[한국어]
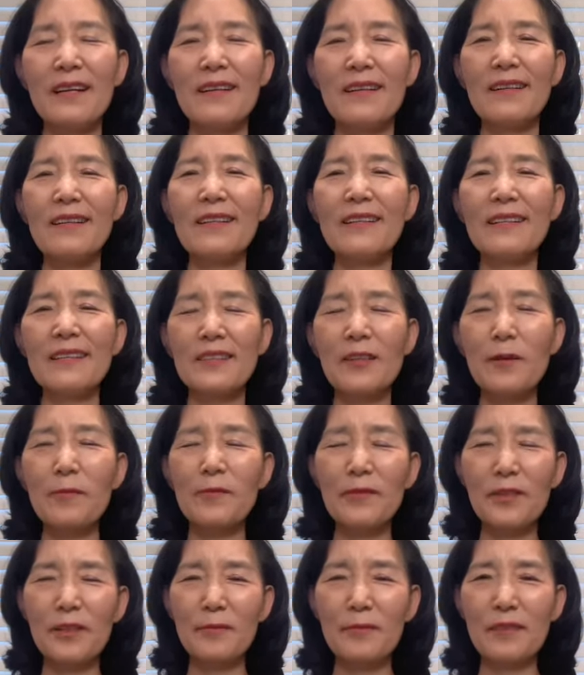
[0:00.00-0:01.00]
어,
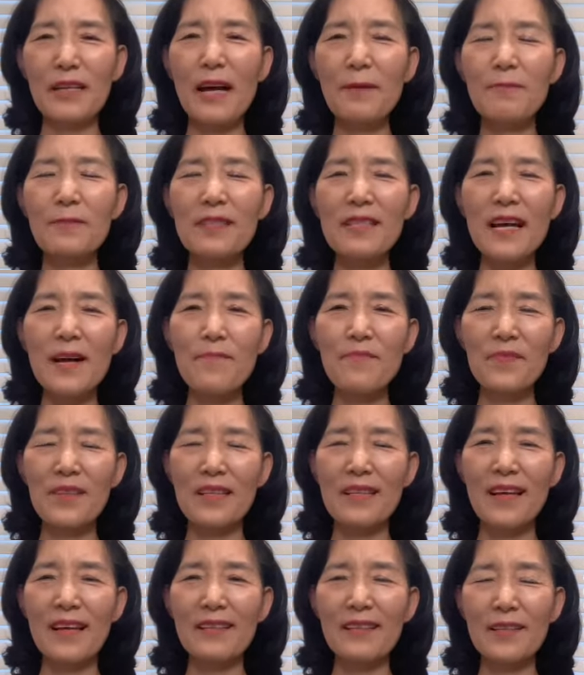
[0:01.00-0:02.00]
너무너무
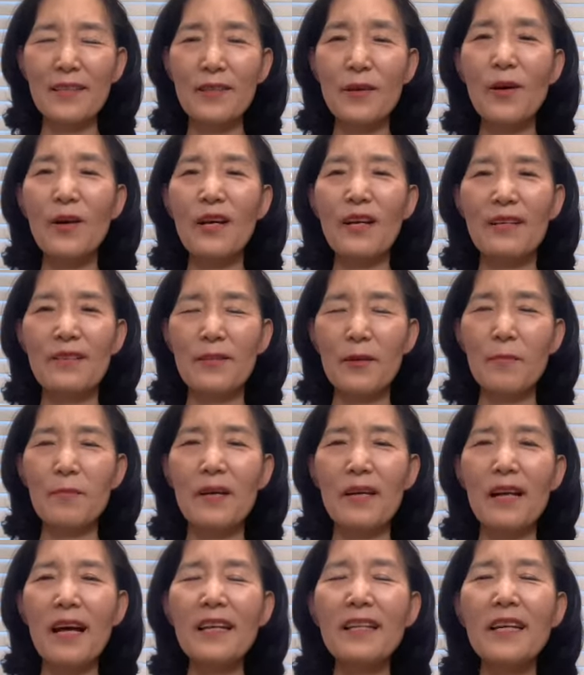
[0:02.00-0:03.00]
감사합니다. 그래서
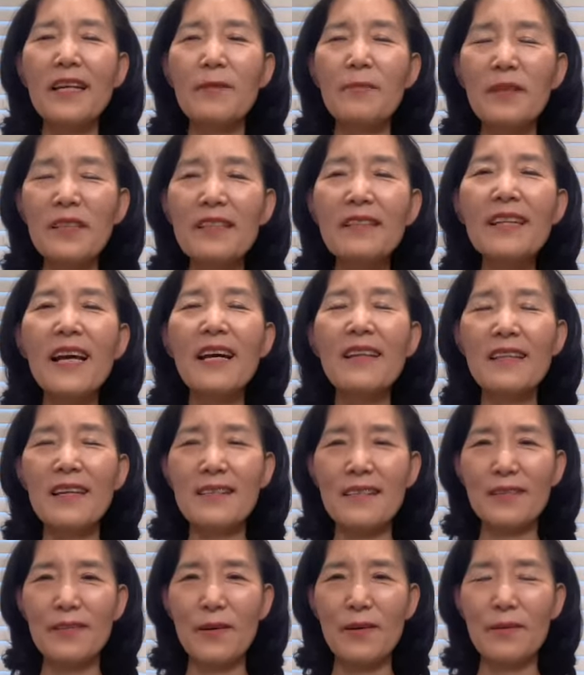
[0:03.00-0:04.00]
정말 하나님 뜻
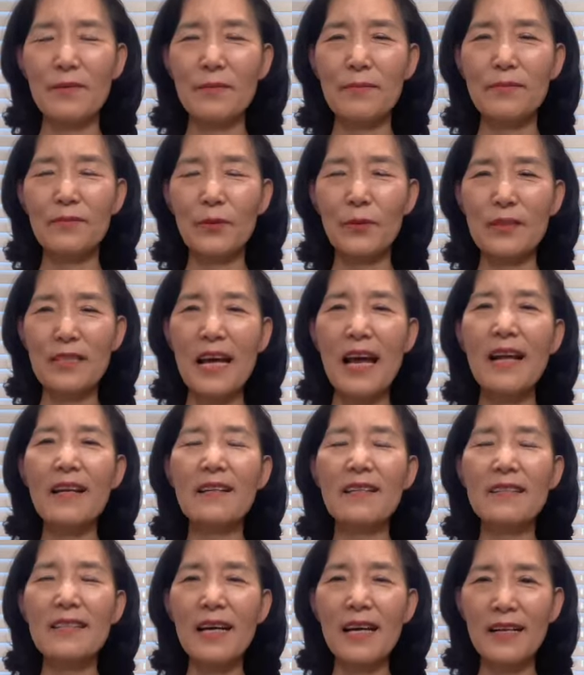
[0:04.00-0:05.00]
안에서
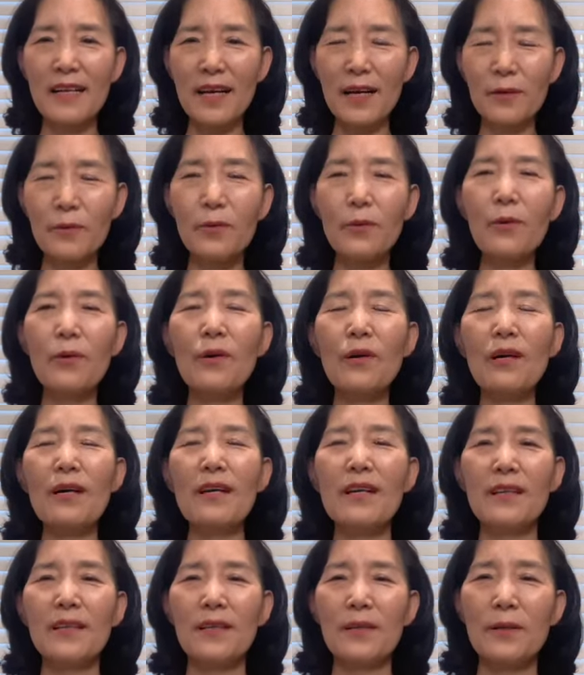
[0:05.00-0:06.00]
또잘 자라고
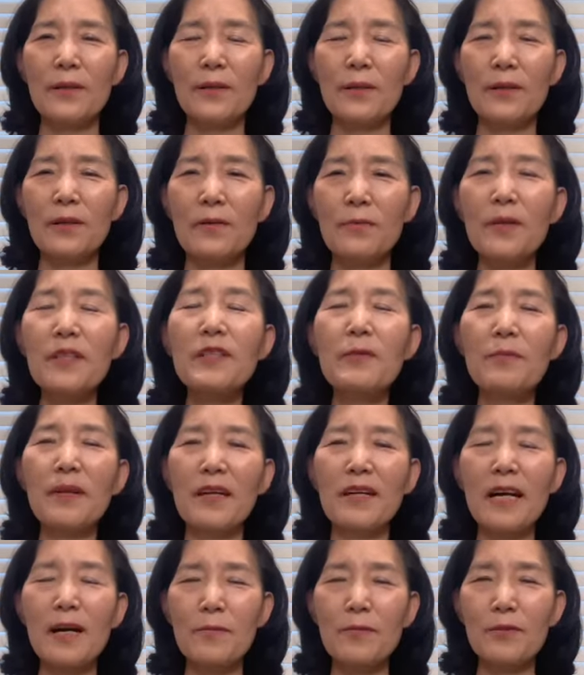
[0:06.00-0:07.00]
어, 믿음의
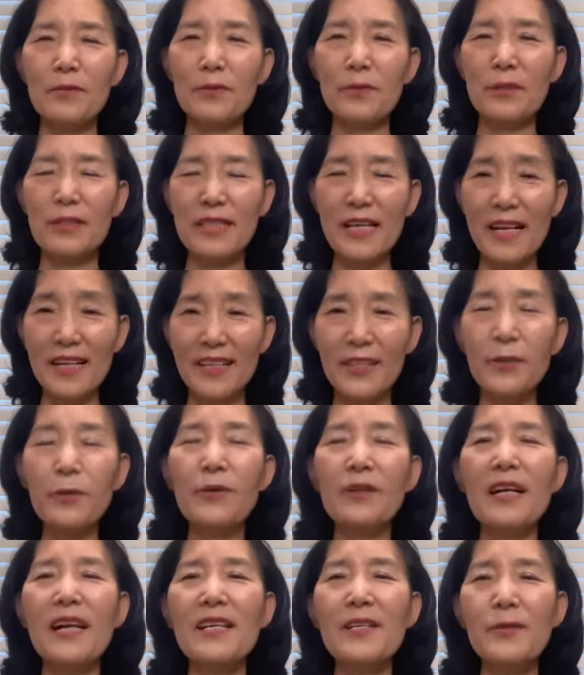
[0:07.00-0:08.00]
가문을 잘
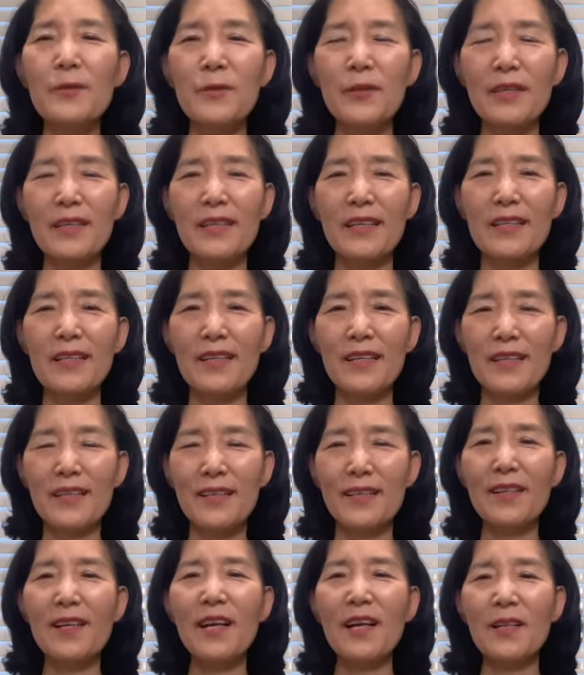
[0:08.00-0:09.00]
이뤄갈 수 있게
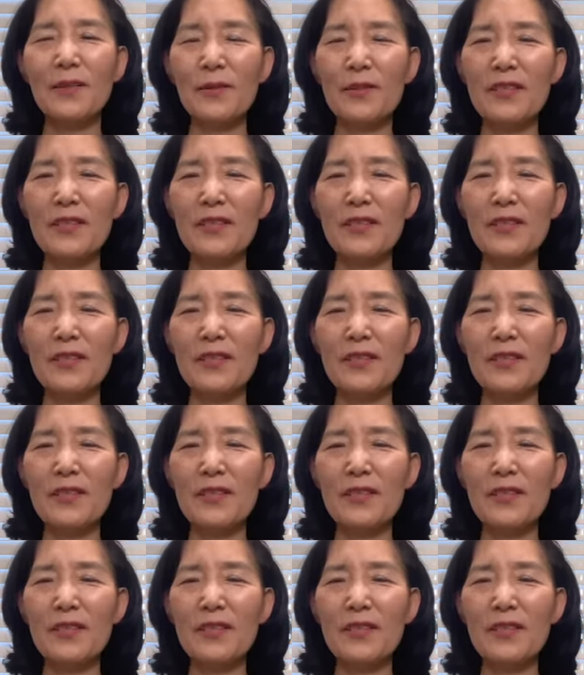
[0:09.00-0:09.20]
되기를 또